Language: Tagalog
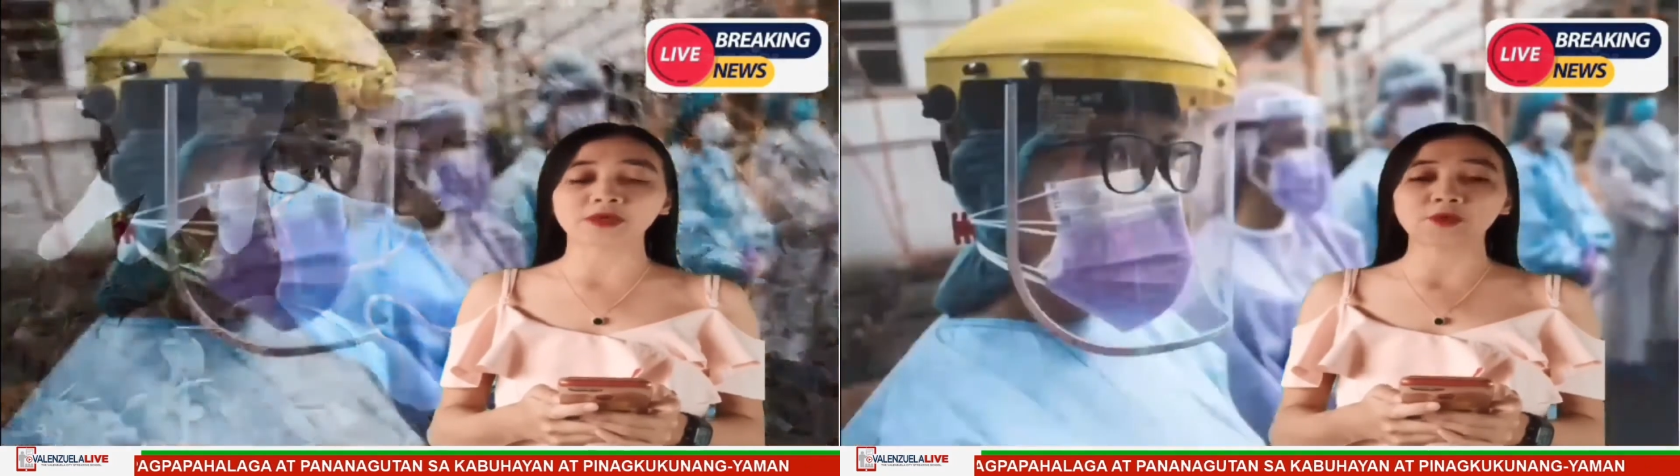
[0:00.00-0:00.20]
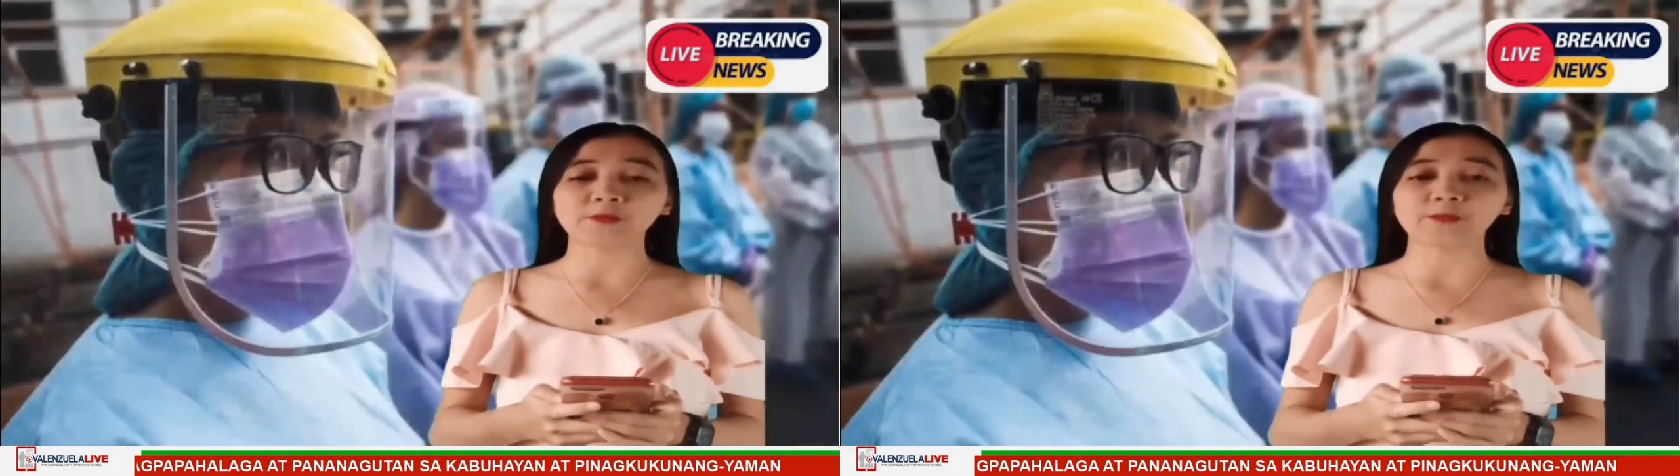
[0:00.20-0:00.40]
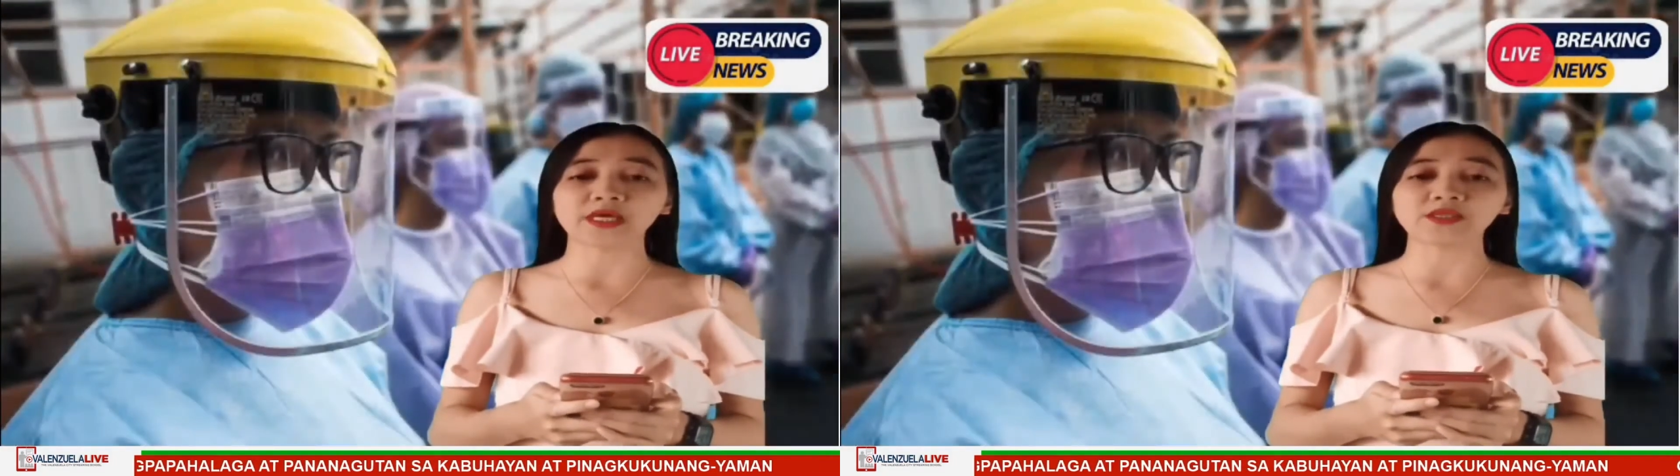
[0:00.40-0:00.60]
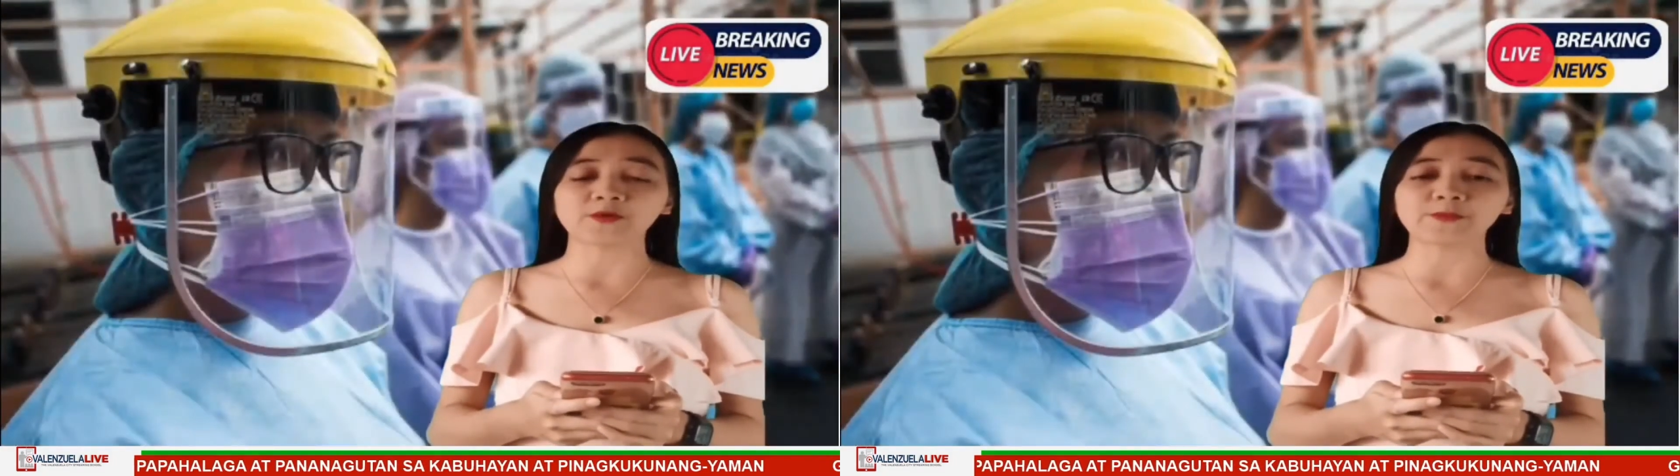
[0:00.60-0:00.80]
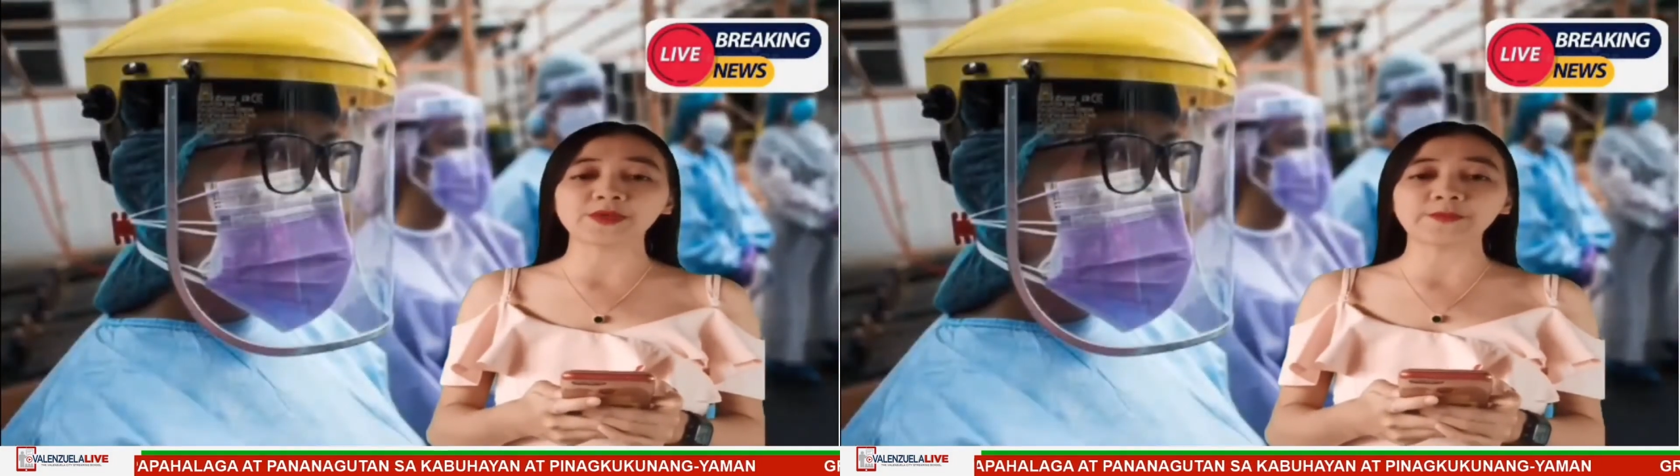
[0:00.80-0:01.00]
equipment
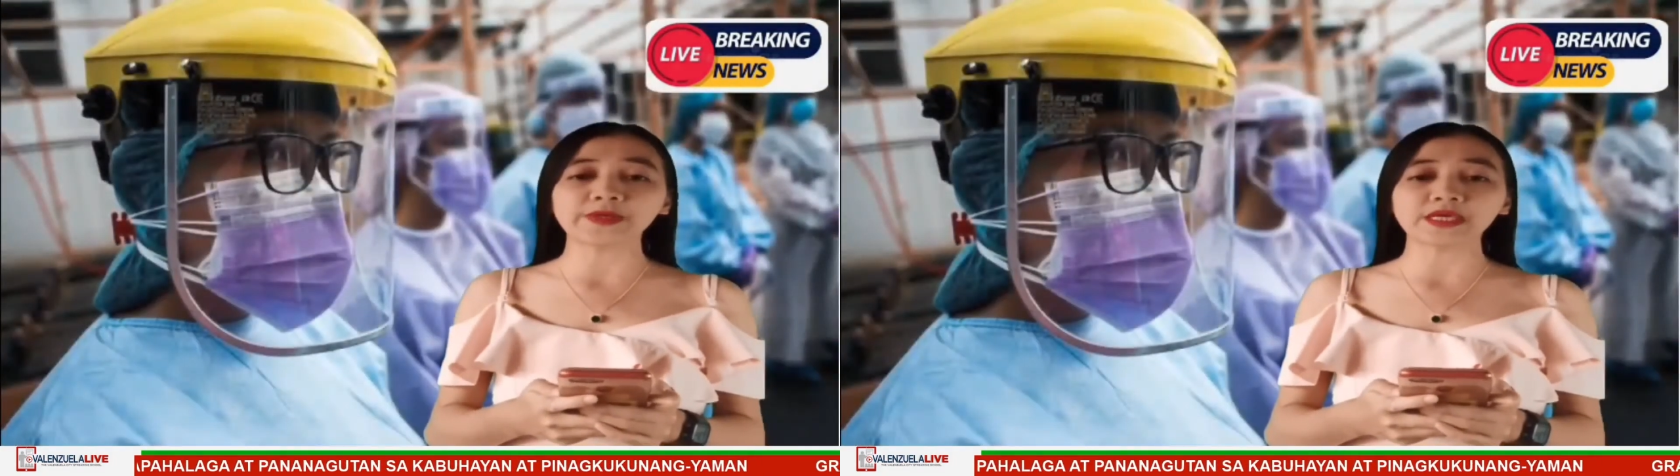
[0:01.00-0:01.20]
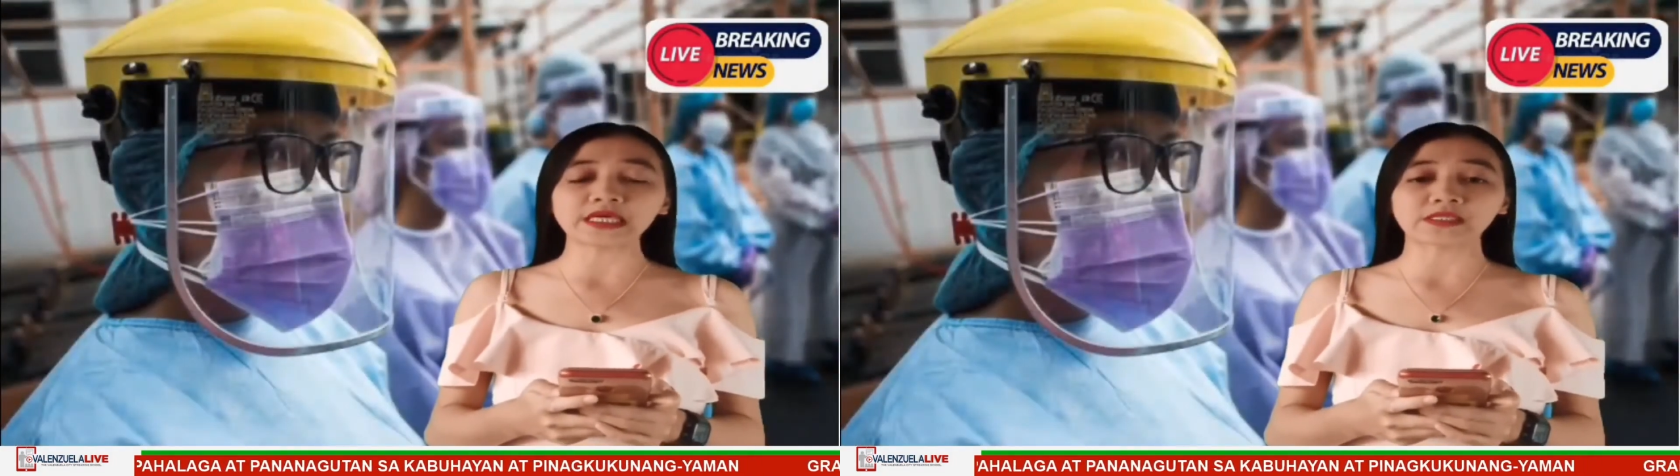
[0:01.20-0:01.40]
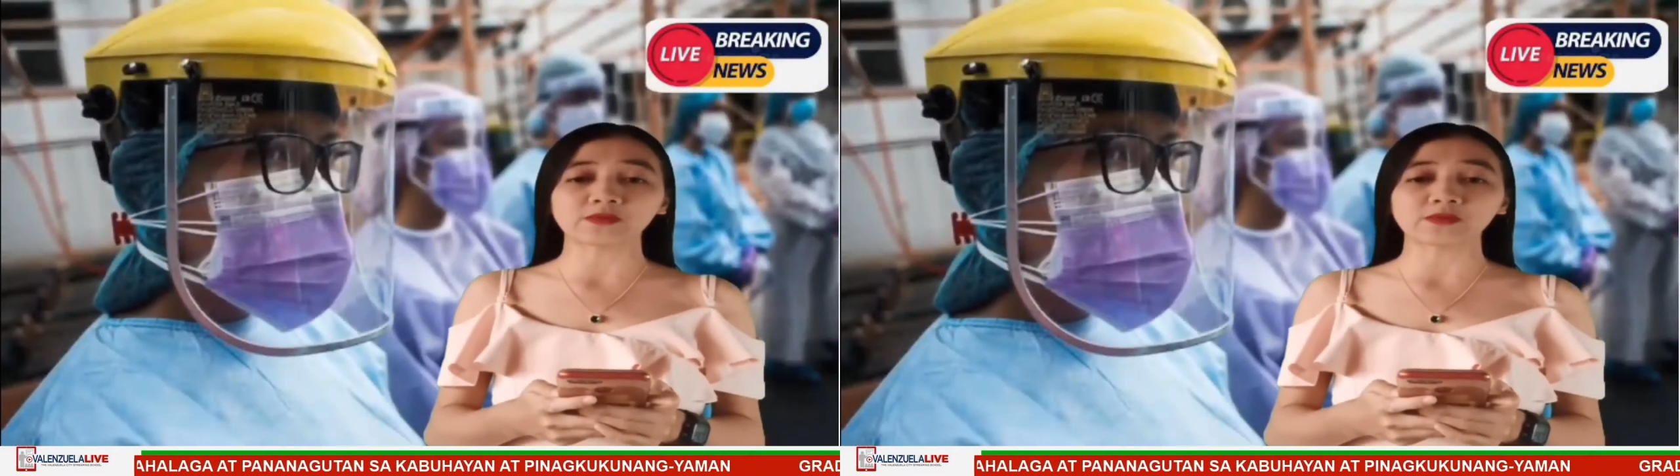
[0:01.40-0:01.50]
o PPE